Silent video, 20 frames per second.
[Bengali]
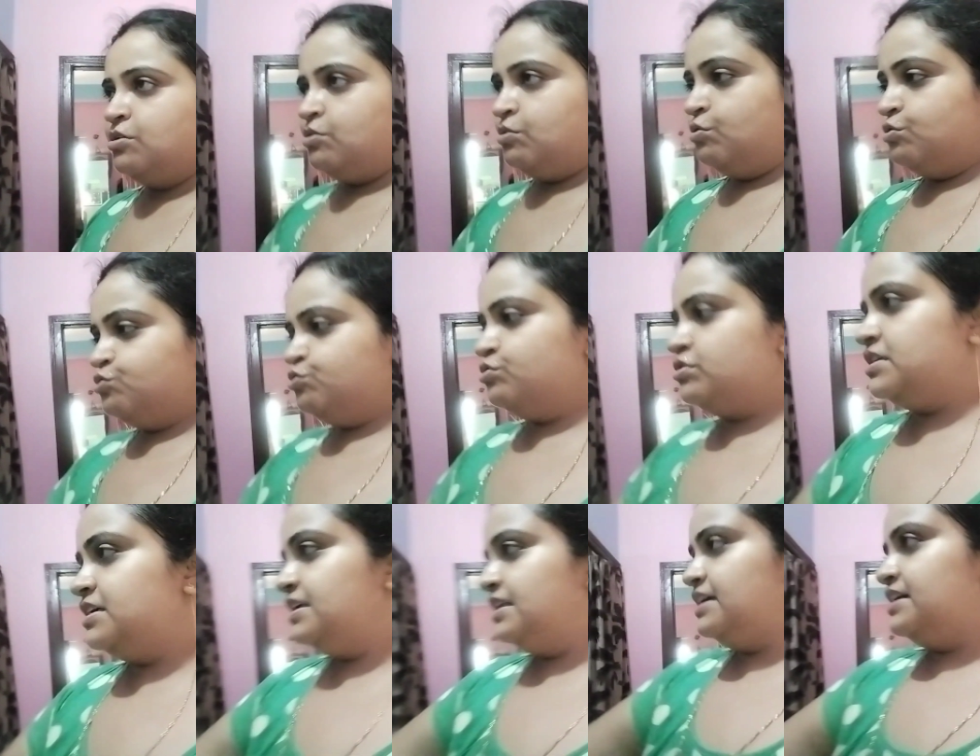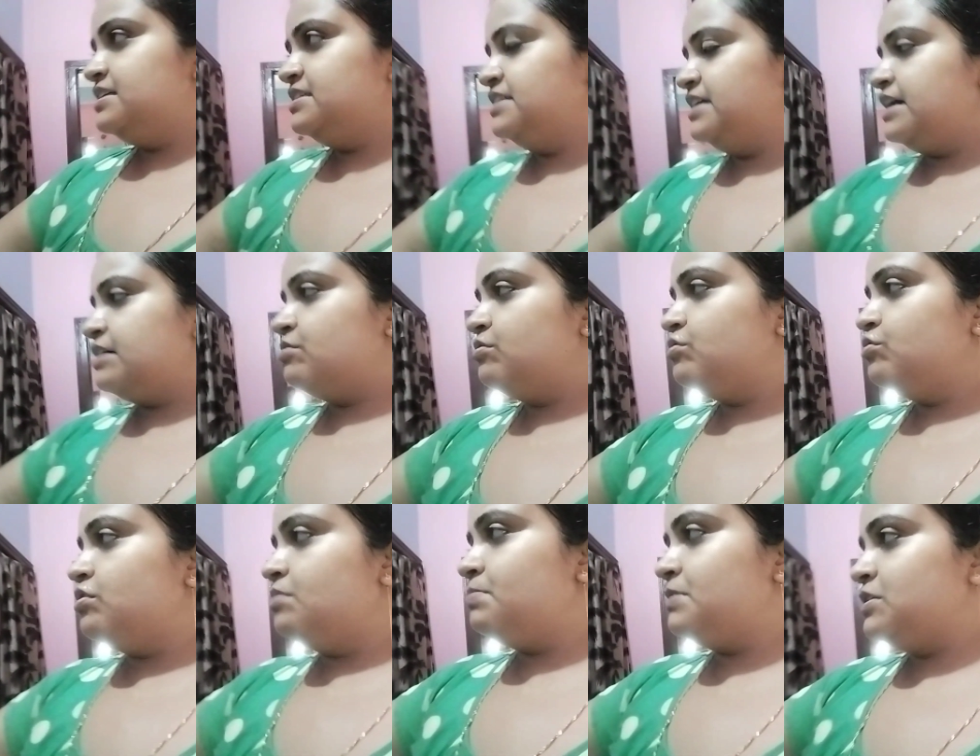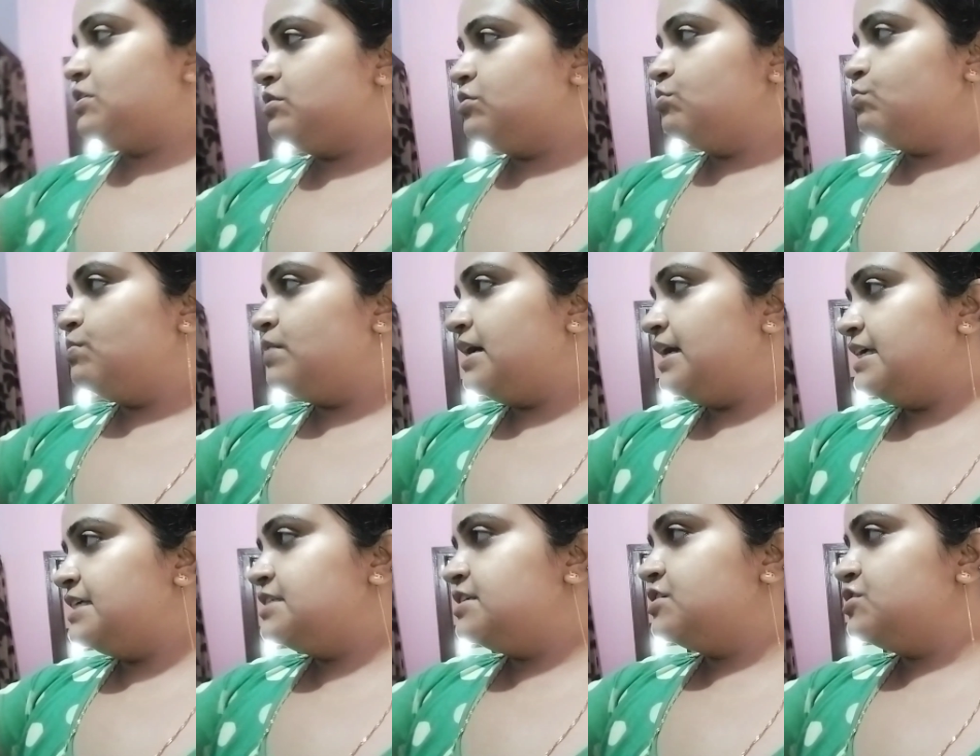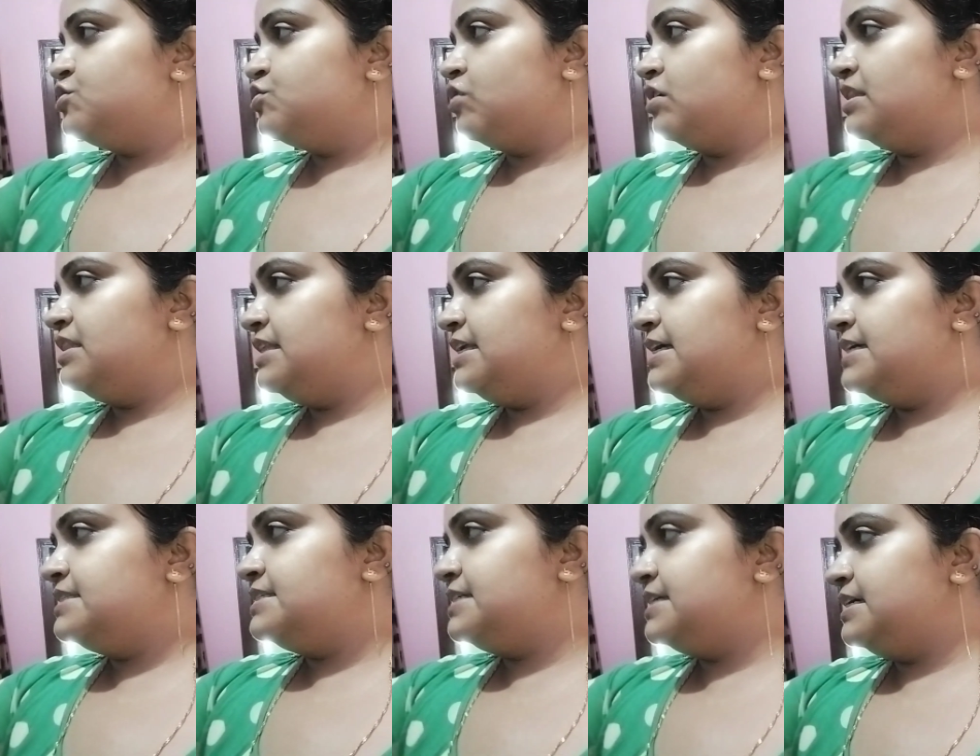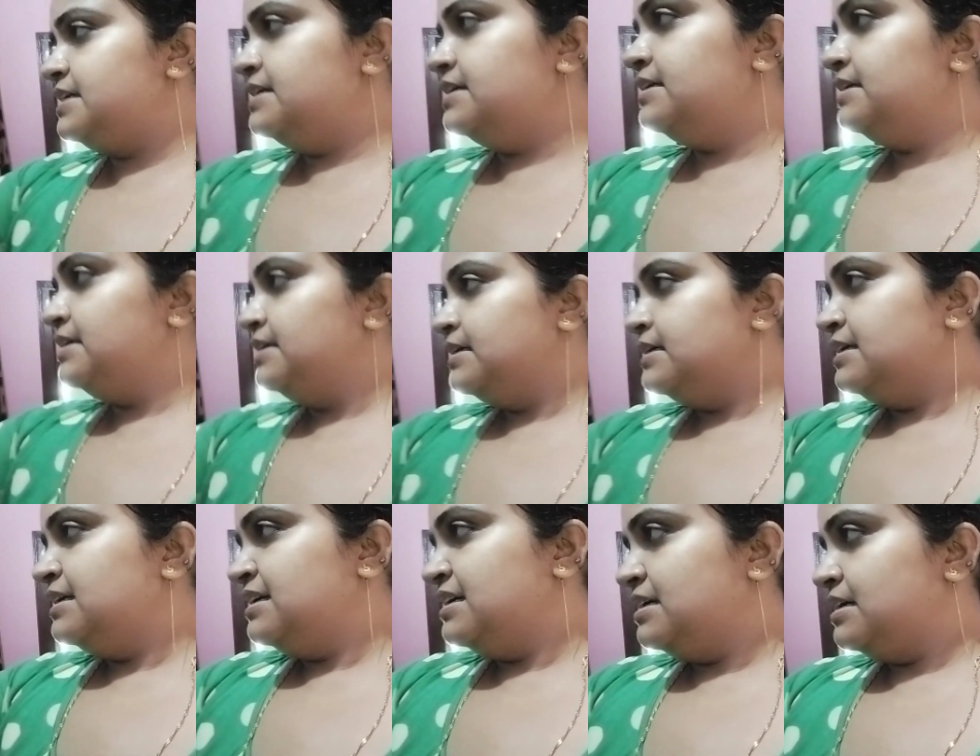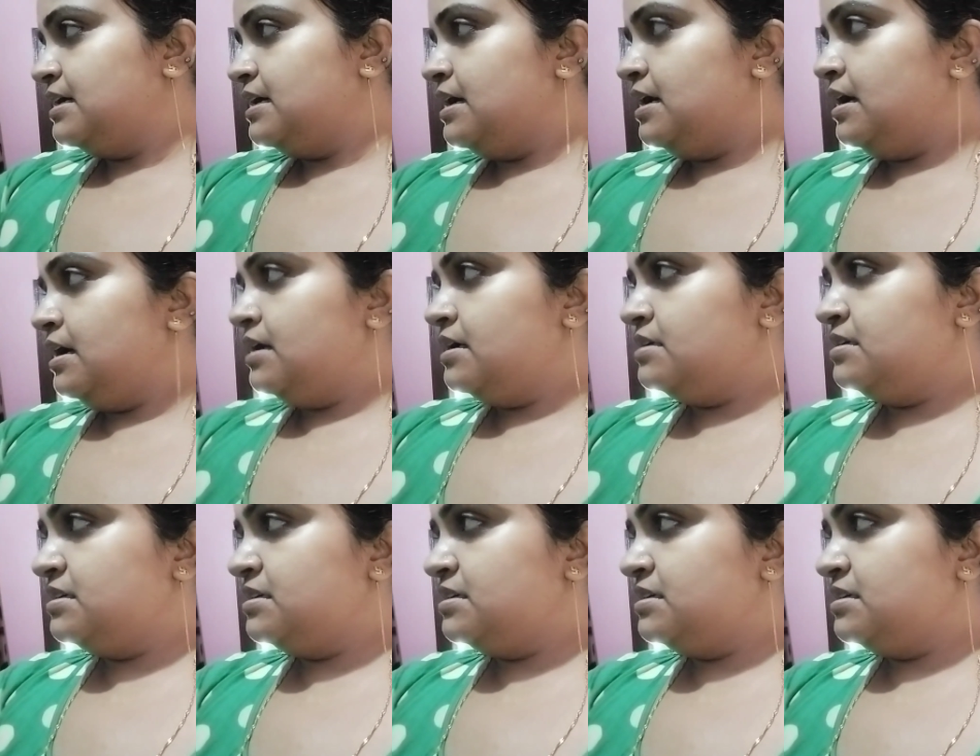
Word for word: ওষুধ কিনে এসে এখন আপাতত ওআরএসের জল দিয়েছি আর